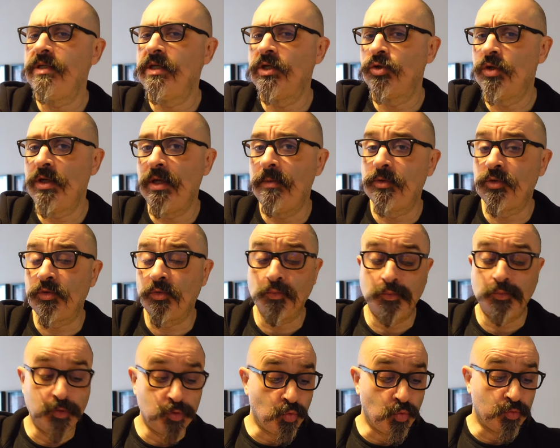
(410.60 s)
déjeuners, parce qu'on
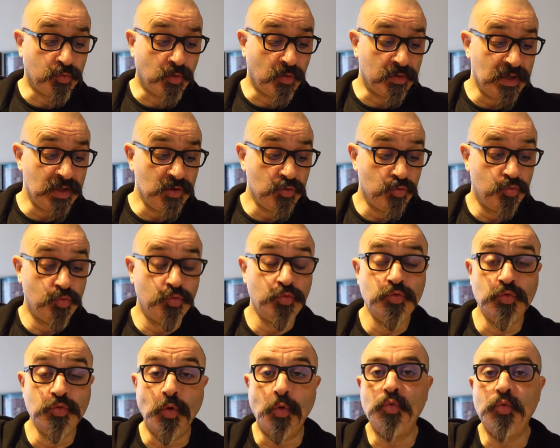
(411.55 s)
peut se contenter
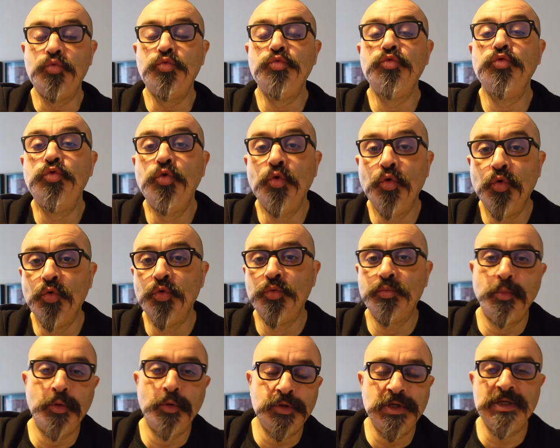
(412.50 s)
d'une ou deux
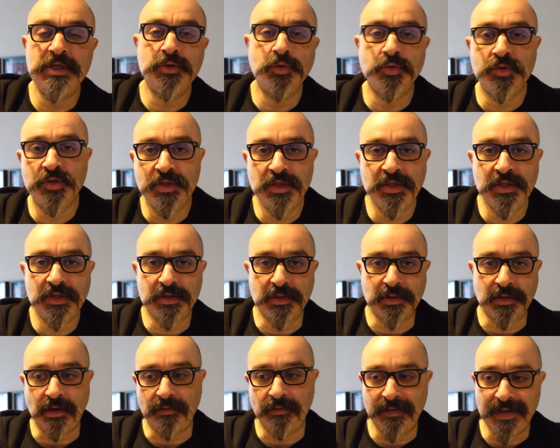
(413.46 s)
petites
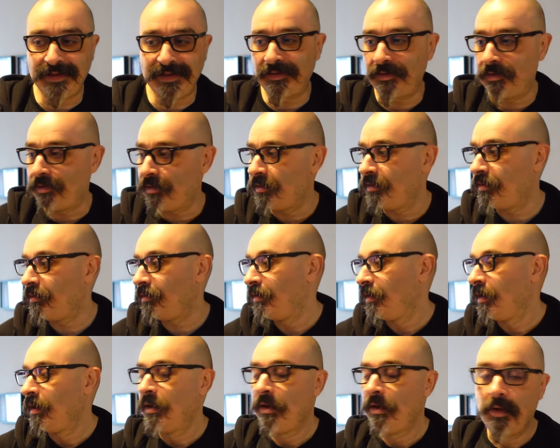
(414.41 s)
saucisses avec euh,
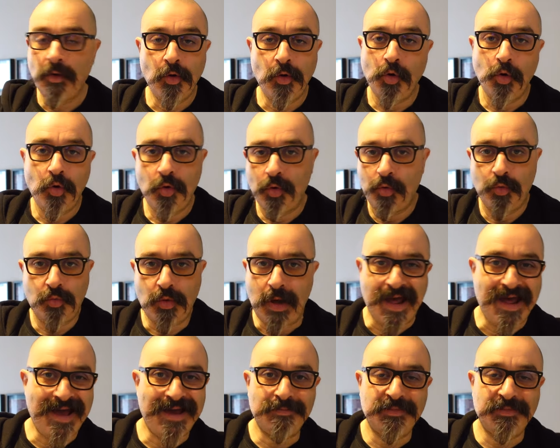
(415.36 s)

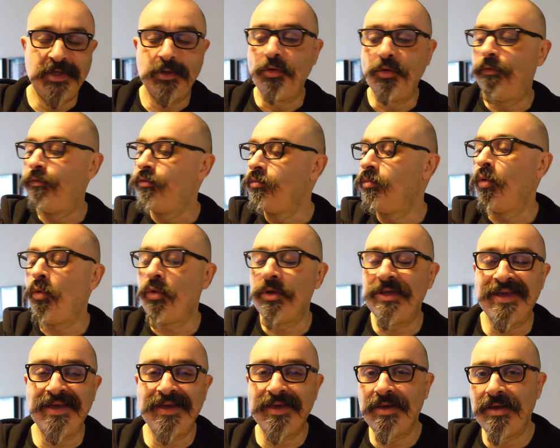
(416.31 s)
un petit tofu
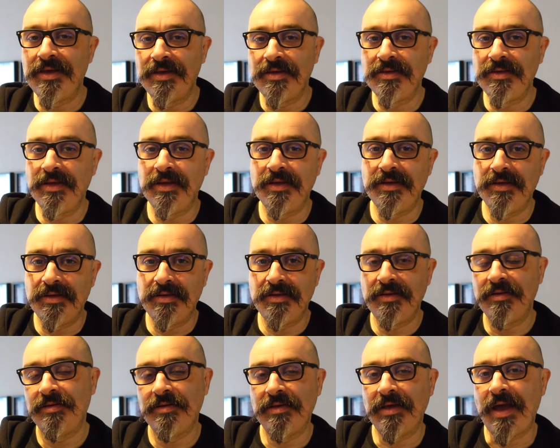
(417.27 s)
brouillé,
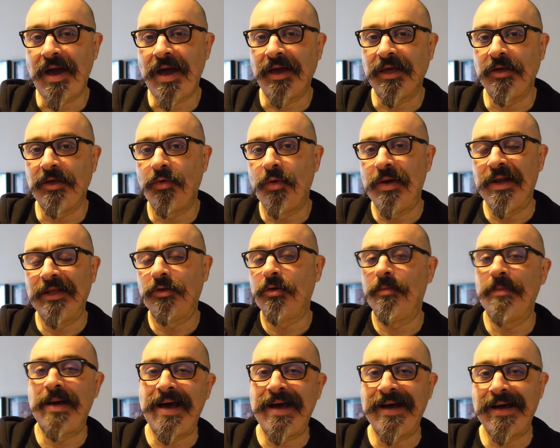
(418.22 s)
des, des haricots à la
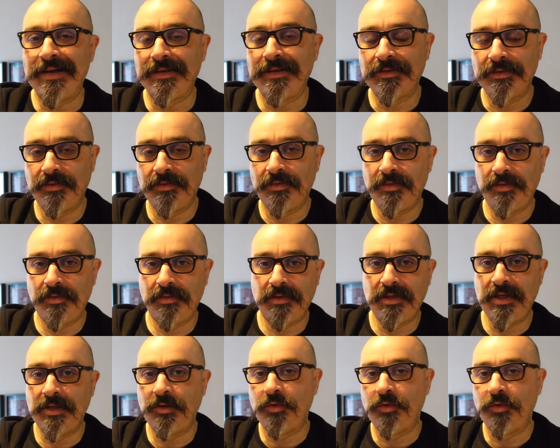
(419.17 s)
tomate, euh, des